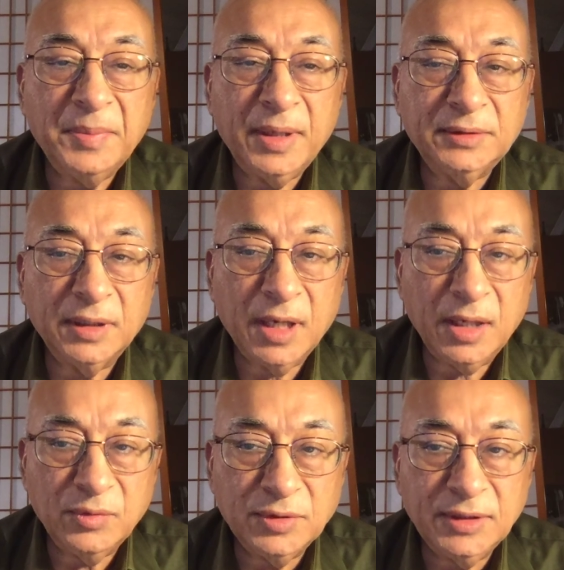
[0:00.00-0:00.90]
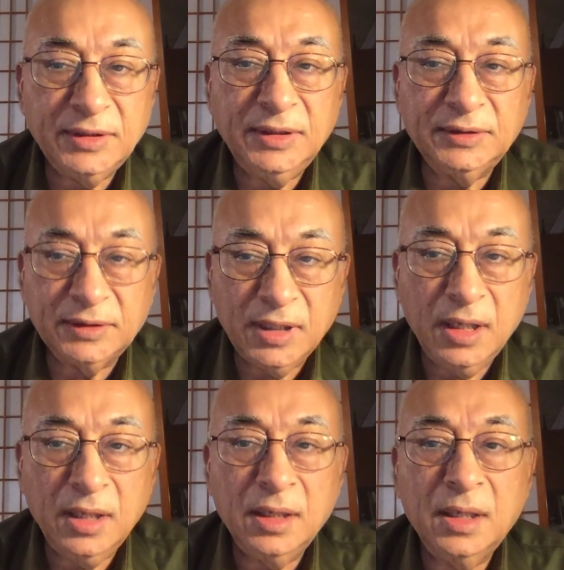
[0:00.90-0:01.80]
बाद थकान हो जाती है तथा